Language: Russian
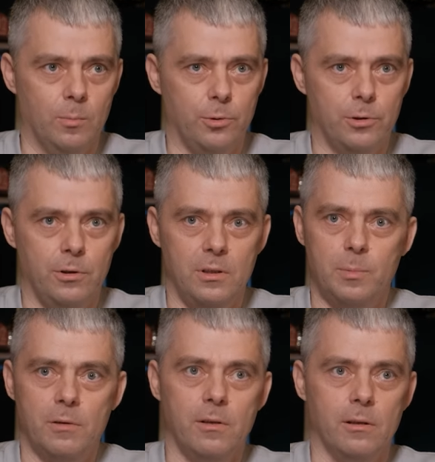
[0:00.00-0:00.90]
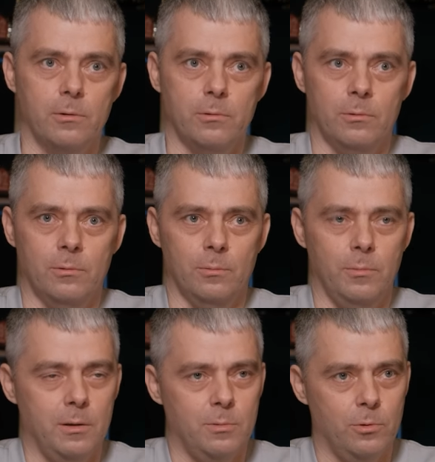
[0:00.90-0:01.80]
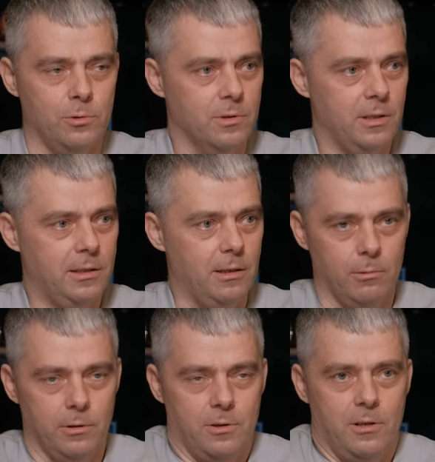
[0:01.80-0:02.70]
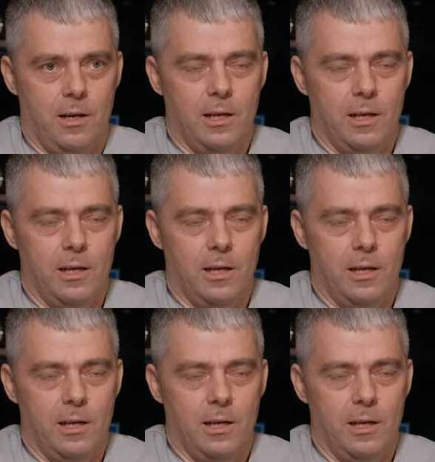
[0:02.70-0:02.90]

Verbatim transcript: Поги не поверил, что мяч может залететь, он даже не